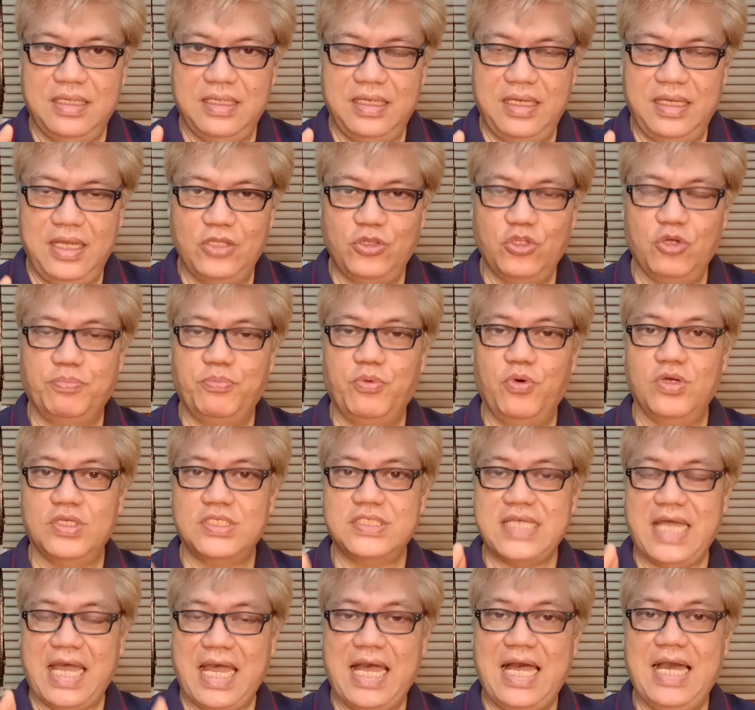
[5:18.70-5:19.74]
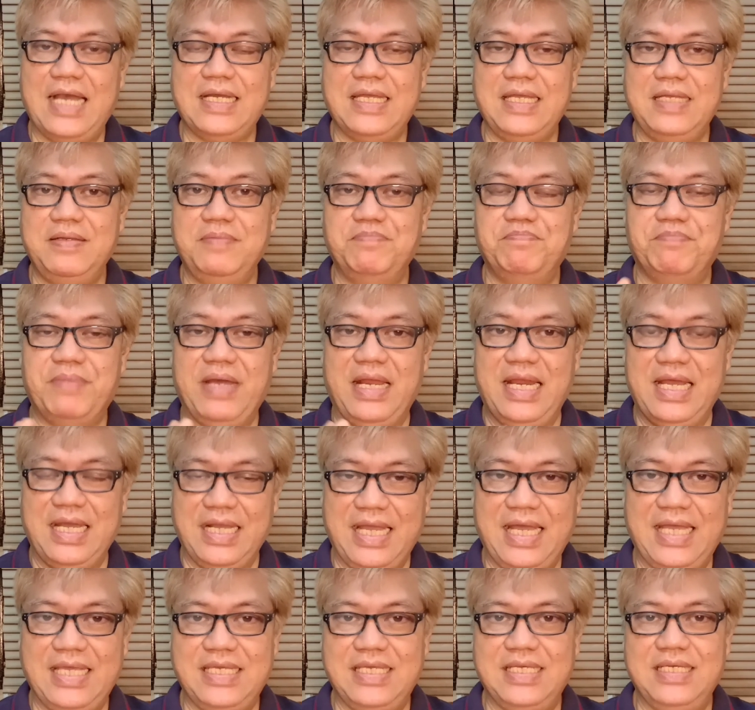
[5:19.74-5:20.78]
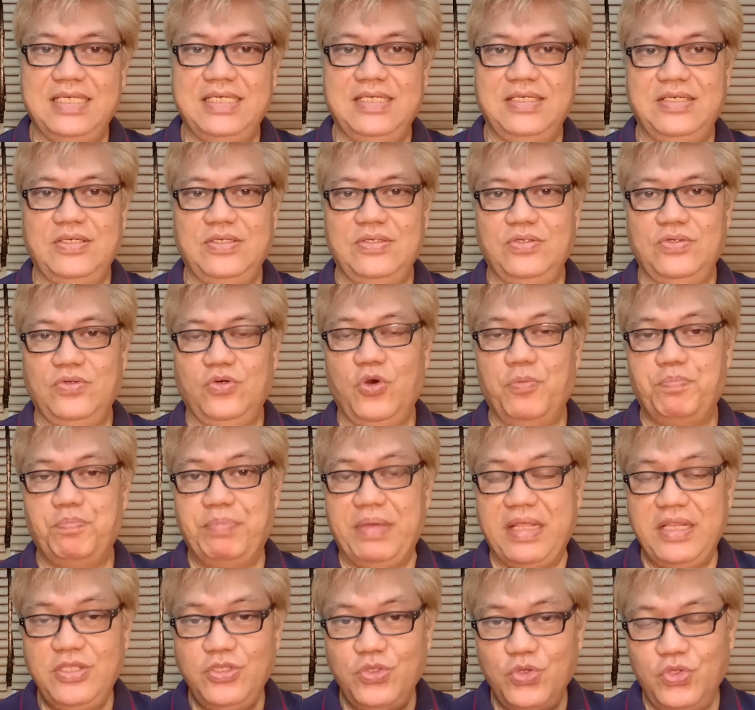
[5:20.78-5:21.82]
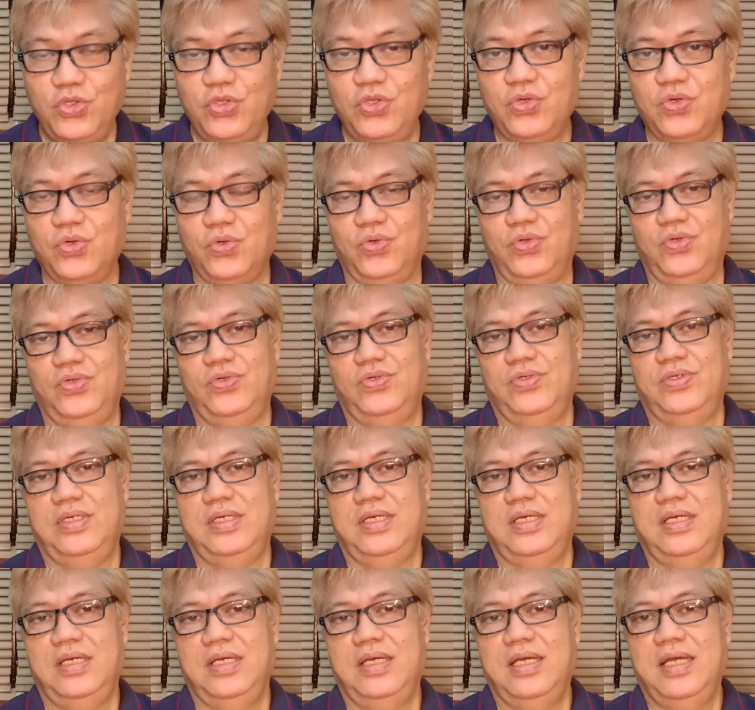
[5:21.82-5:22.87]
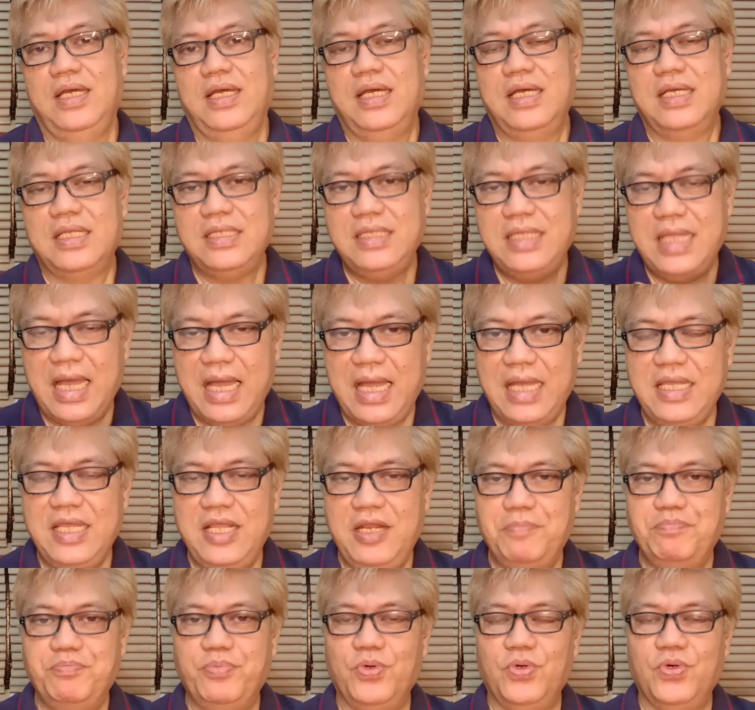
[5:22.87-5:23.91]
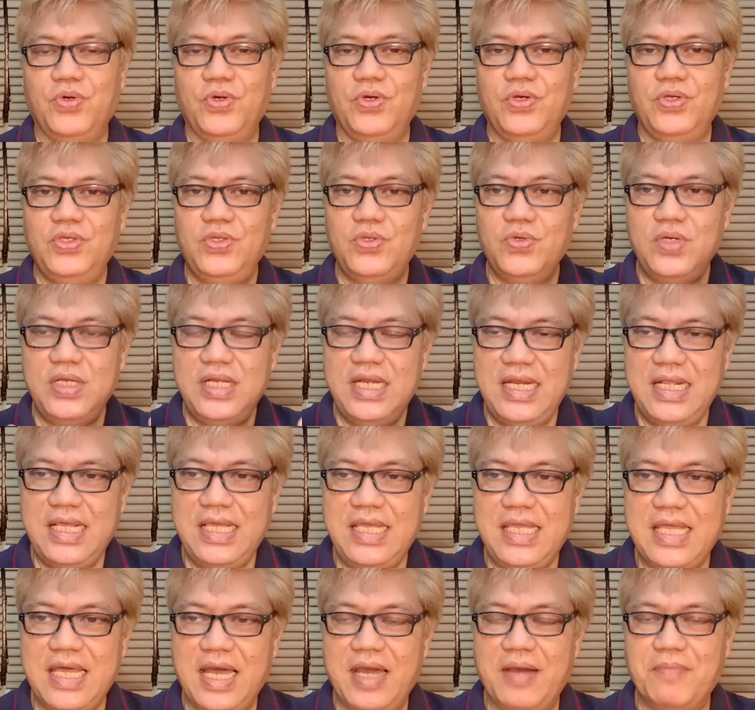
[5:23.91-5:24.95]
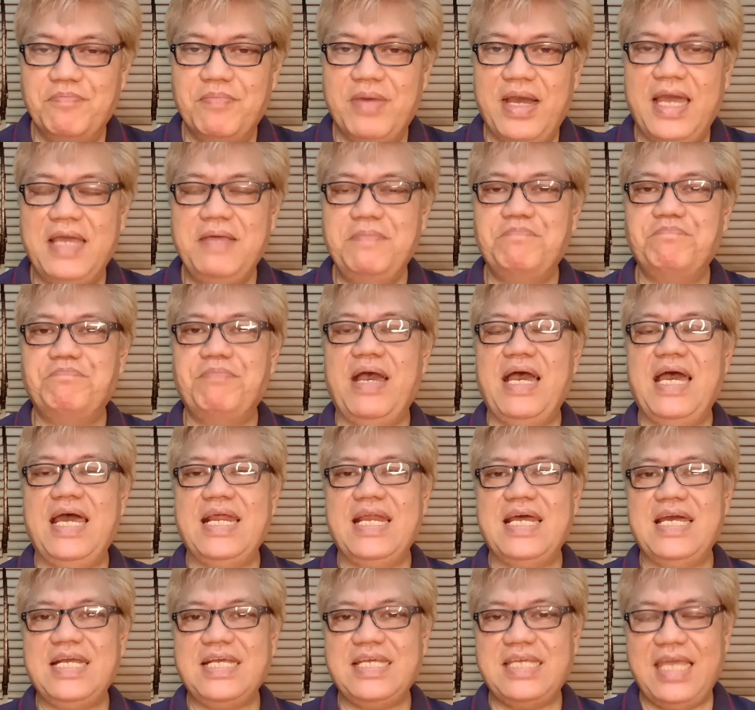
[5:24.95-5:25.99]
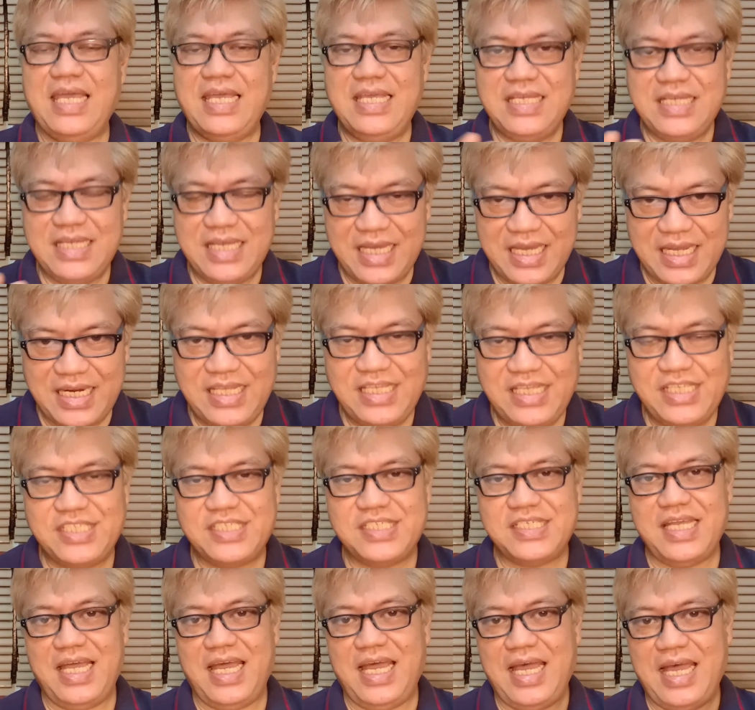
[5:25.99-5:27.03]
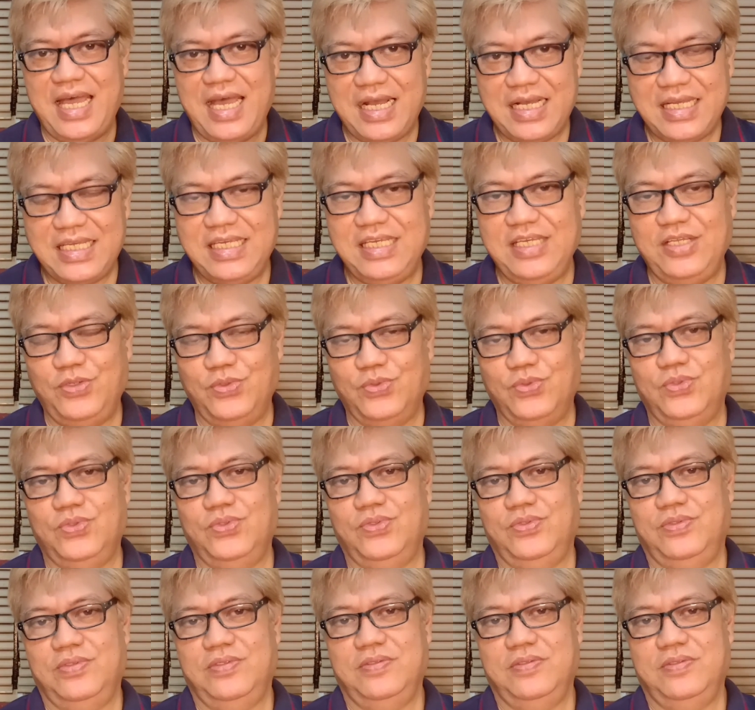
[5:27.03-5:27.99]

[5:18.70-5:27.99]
Ito po sa aking palagay, opinion ko. Dahil po yung liham ay para kay Chris Aquino.